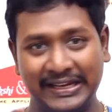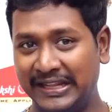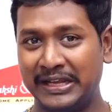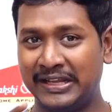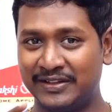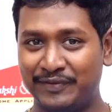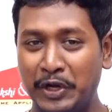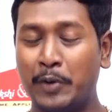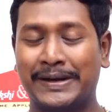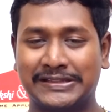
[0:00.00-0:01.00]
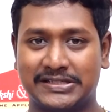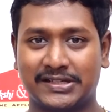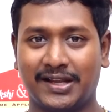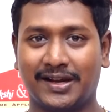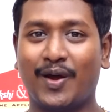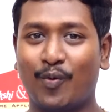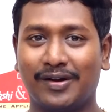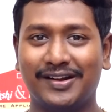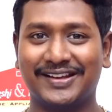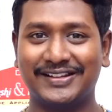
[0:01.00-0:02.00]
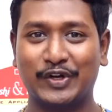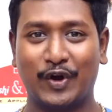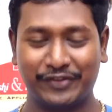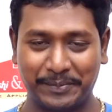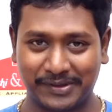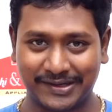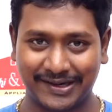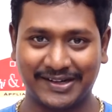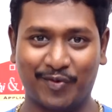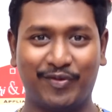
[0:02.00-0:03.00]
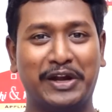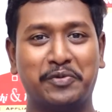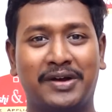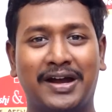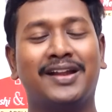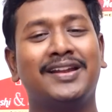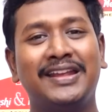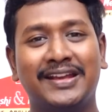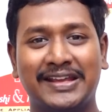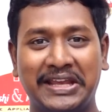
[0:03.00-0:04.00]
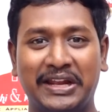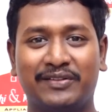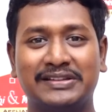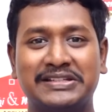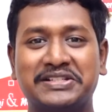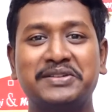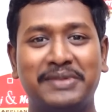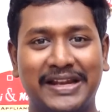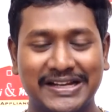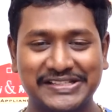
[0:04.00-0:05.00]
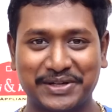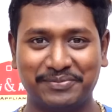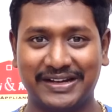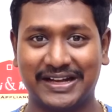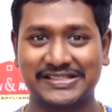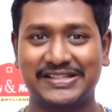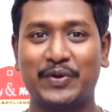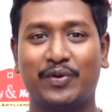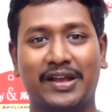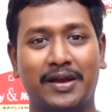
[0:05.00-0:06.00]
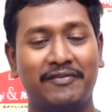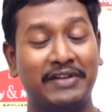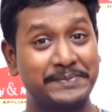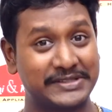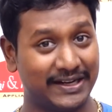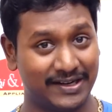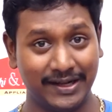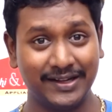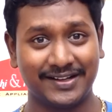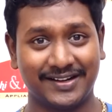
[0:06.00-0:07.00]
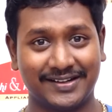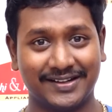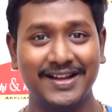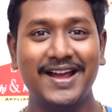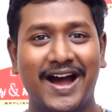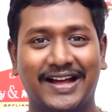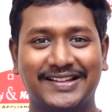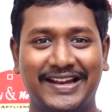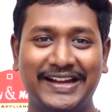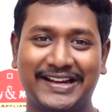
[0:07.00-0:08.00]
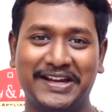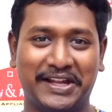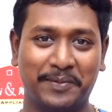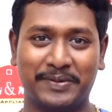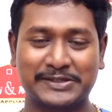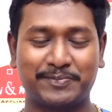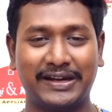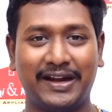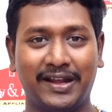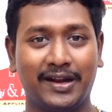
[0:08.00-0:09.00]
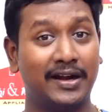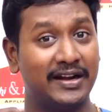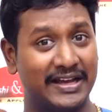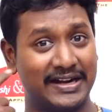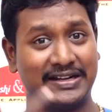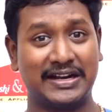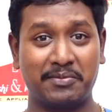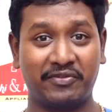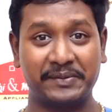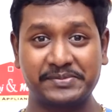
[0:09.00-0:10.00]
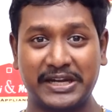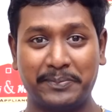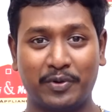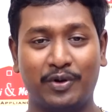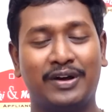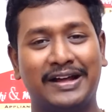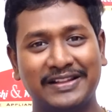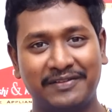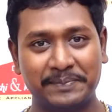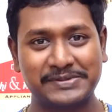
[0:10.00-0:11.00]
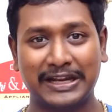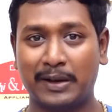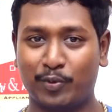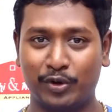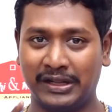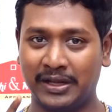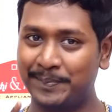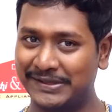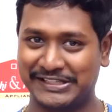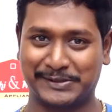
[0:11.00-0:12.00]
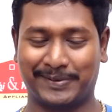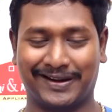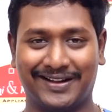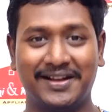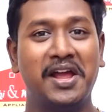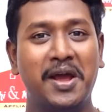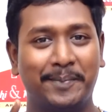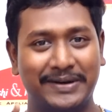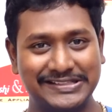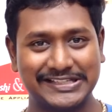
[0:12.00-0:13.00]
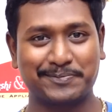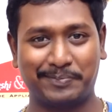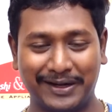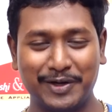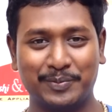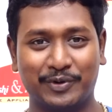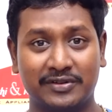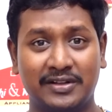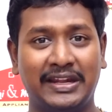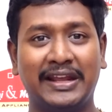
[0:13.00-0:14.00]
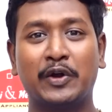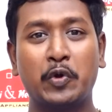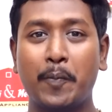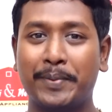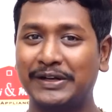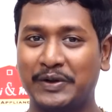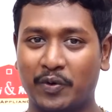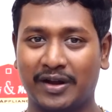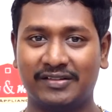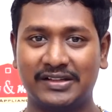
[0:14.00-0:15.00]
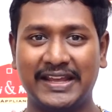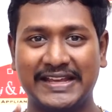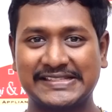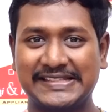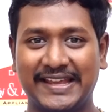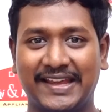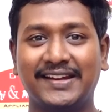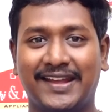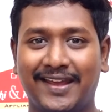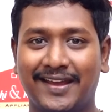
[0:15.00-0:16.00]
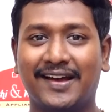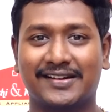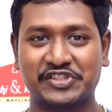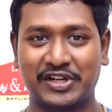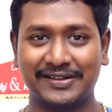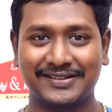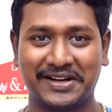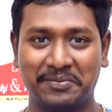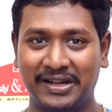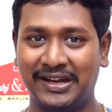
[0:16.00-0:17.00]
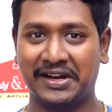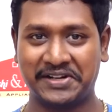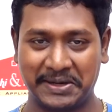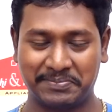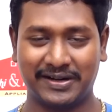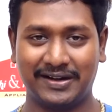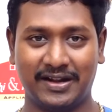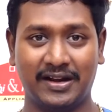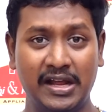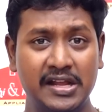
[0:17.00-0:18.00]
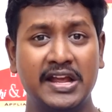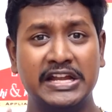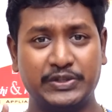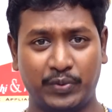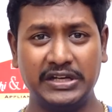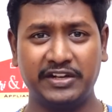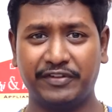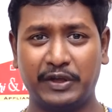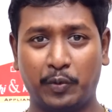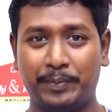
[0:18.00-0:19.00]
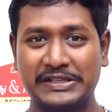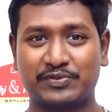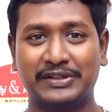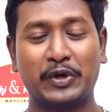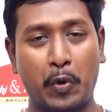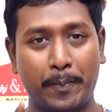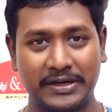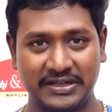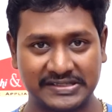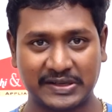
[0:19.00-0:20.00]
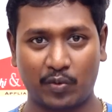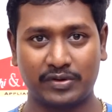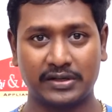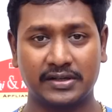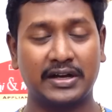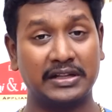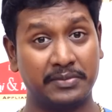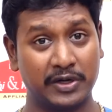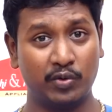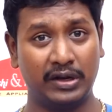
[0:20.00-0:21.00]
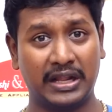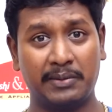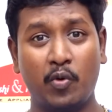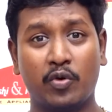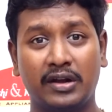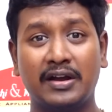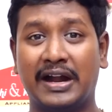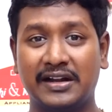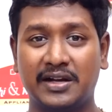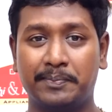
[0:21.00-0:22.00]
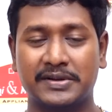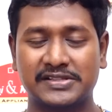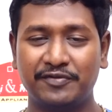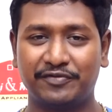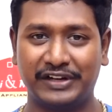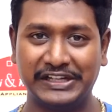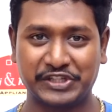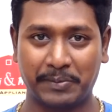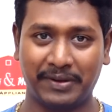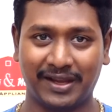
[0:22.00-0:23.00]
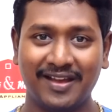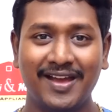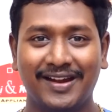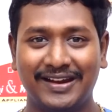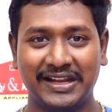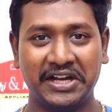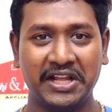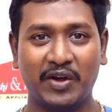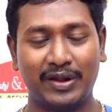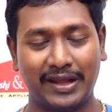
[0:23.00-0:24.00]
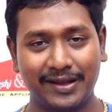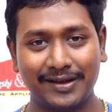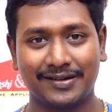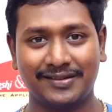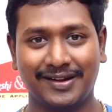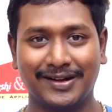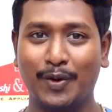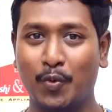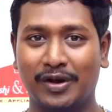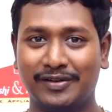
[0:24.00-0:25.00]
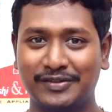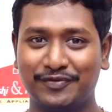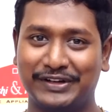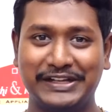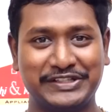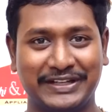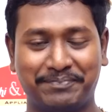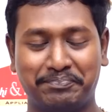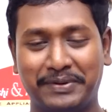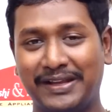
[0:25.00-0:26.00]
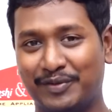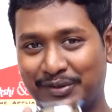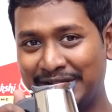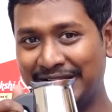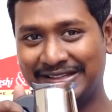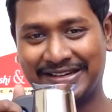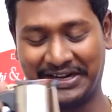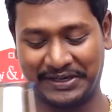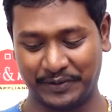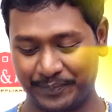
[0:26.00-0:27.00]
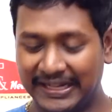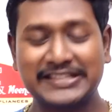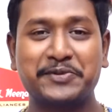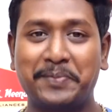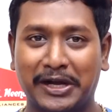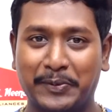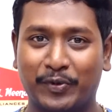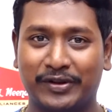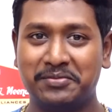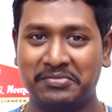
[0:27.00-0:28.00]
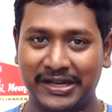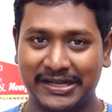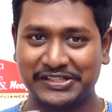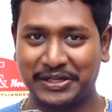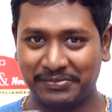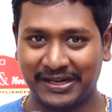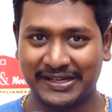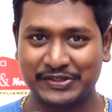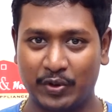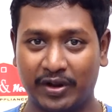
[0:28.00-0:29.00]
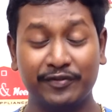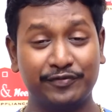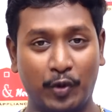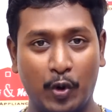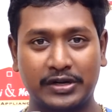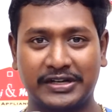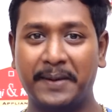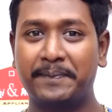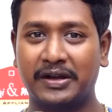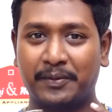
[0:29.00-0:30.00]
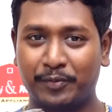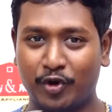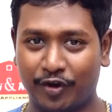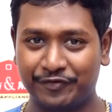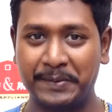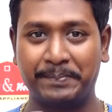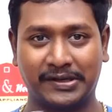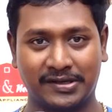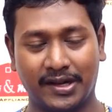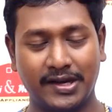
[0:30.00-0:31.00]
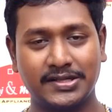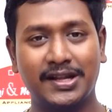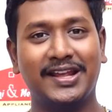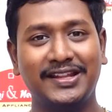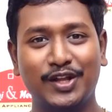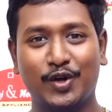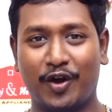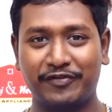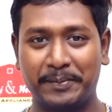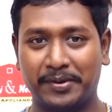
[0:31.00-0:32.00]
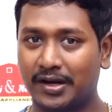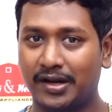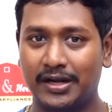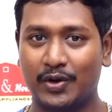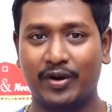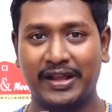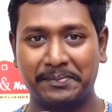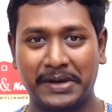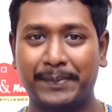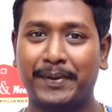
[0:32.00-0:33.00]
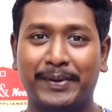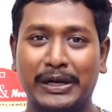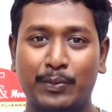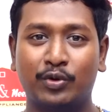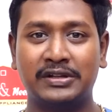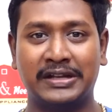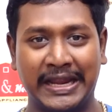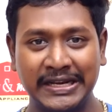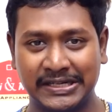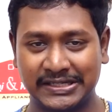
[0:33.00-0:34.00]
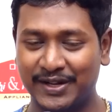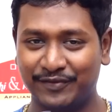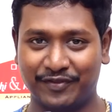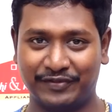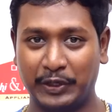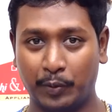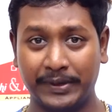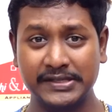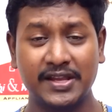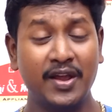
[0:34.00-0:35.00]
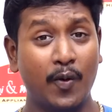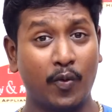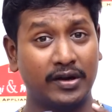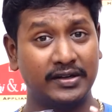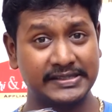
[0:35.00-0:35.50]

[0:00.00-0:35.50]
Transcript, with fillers: நீங்கள் இந்த வீடியோ பார்த்துட்ருக்கீங்களா உங்களுக்கு இந்த காஃபி பர்க்குலேட்டர் வேணுமா நீங்கள் கீழே வந்துட்டு மீனாட்சி அண்ட் மீனாட்சியோடைய வெப்சைட் லிங்க் இருக்குது அந்த லிங்க்கில் நீங்கள் ப்ரெஸ் பண்ணிட்டீங்கன்னா டேரெக்டாக நம்ம வெப்சைட் போய்டும் அந்த வெப்சைட்டில் போய் நீங்கள் பர்ச்சேஸ் பண்ணலாம் பர்ச்சேஸ் பண்ணும்போது நீங்கள் கூப்பன் கோடில் வந்து எஸ்ஏஎன் கேஆர் ஷங்கர் அப்படின்னு நீங்கள் டைப் பண்ணிட்டீங்கன்னா டுவெண்ட்டி ஃபைவ் ருபீஸ் வந்து கூப்பன் டிஸ்கவுண்ட் இருக்குது அது மட்டும் இல்லாமல் உங்களுக்கு ஹண்ட்ரட் பர்சன்ட் ஃப்ரீ ஷிப்பிங் நீங்கள் இந்தியாவில் எங்கே இருந்தீங்கனாலும் உங்களுக்கு வந்து ஃப்ரீ ஷிப்பிங் வந்து இது கிடைக்கும் நீங்கள் நெக்ஸ்ட் பார்க்க போகிறது மீனாட்சி அண்ட் மீனாட்சியுடைய ஃபோர் கப் காஃபி பர்குலேட்டர் இந்த காஃபி பர்குலேட்டரோட எம்ஆர்பி பார்க்கும்போது நைன் ஹண்ட்ரட் அண்ட் ஃபிஃப்டி ருபீஸ் உங்களுக்கு